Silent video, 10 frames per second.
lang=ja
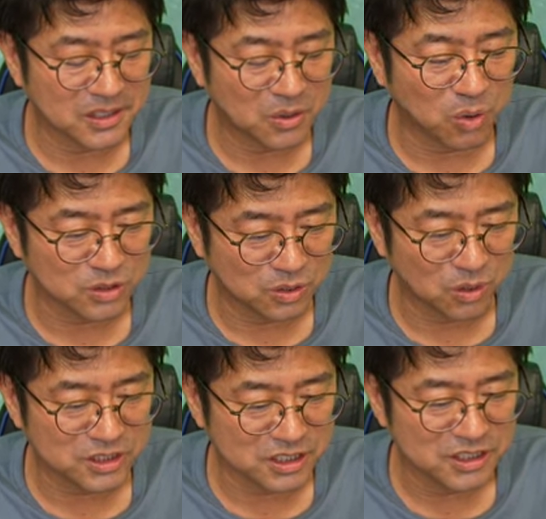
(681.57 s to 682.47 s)
小、
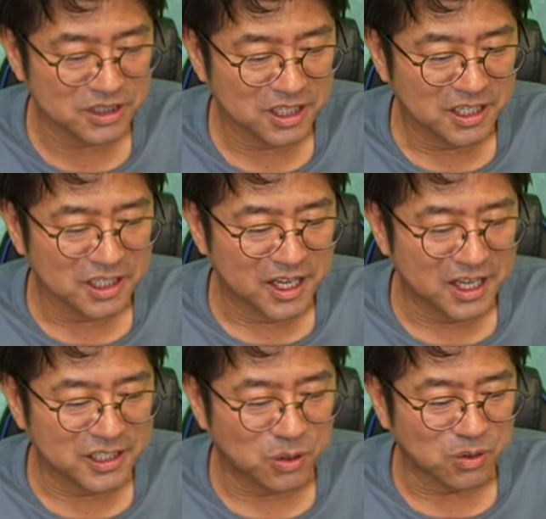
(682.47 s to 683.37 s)
小路。
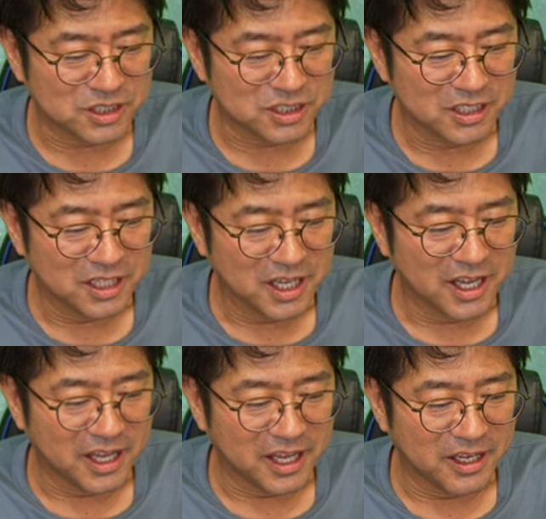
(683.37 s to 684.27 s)
えー、庄司、
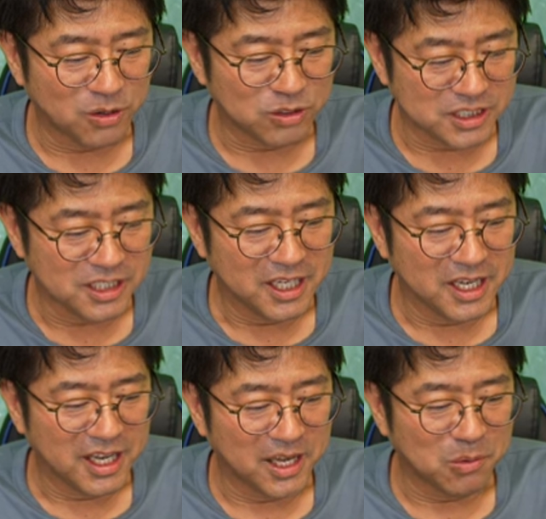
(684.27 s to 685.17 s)
えー、ロジ、
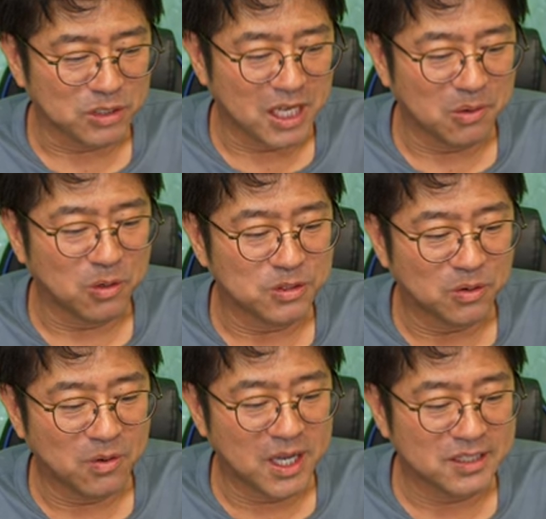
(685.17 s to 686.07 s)
えー、
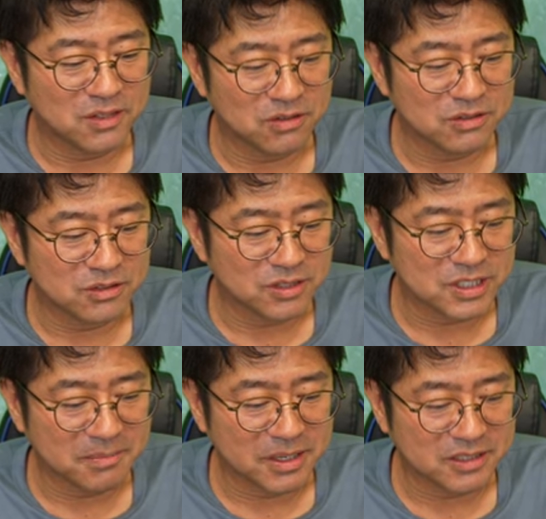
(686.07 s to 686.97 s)
ウォーターフォードホワイト6号
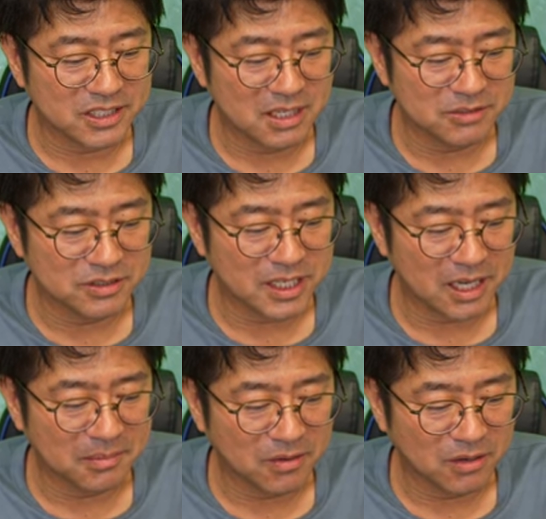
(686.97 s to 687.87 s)
300g
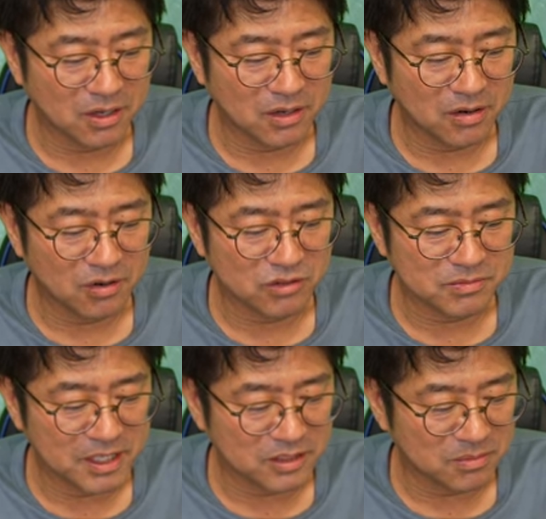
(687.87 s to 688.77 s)
中目
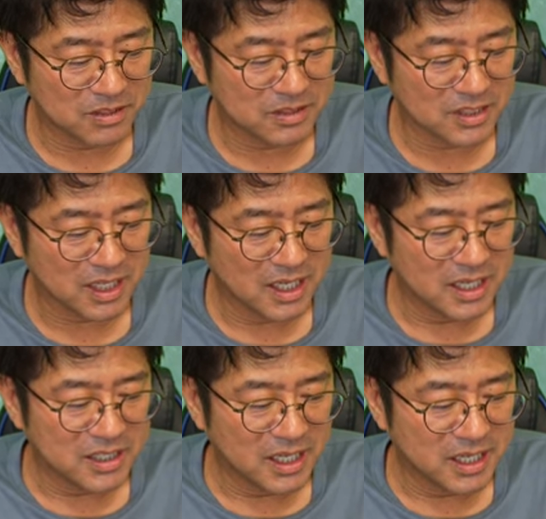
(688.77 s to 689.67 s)
ホルベイン透明水彩
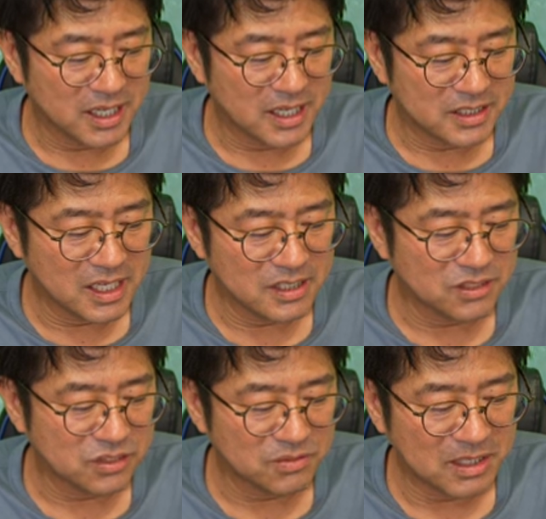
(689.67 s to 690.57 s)
で先
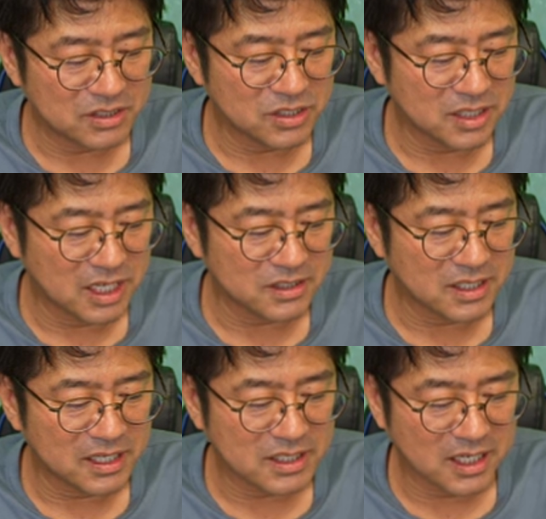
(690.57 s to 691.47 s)
週末4
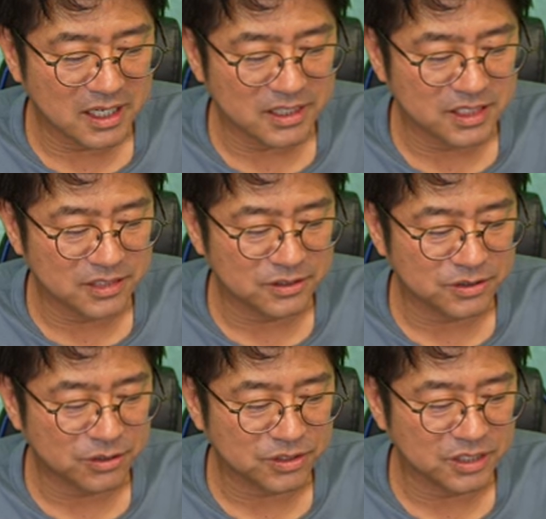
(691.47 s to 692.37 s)
月から参加している
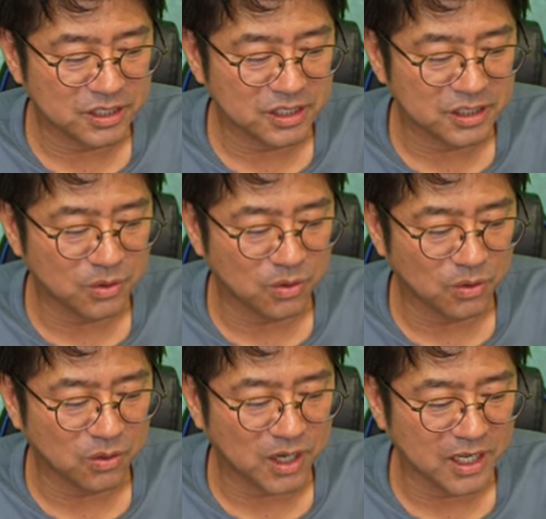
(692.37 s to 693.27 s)
黒木同
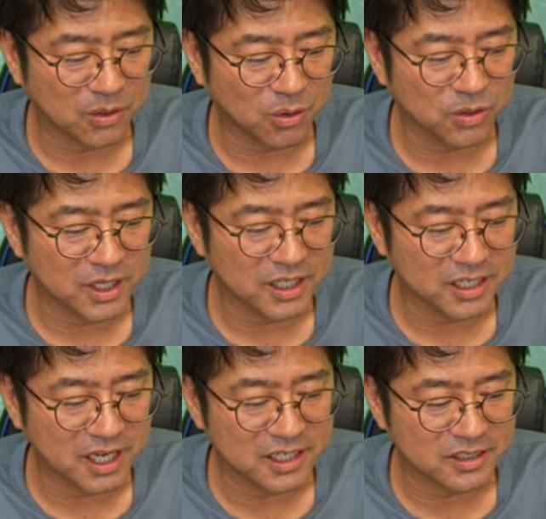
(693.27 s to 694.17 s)
好会恒例
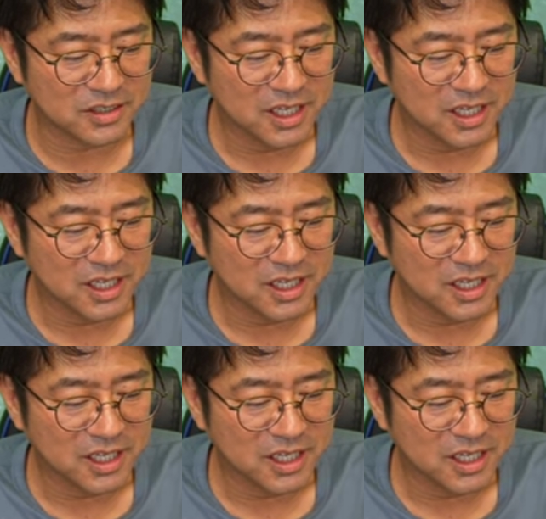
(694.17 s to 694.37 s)
日帰り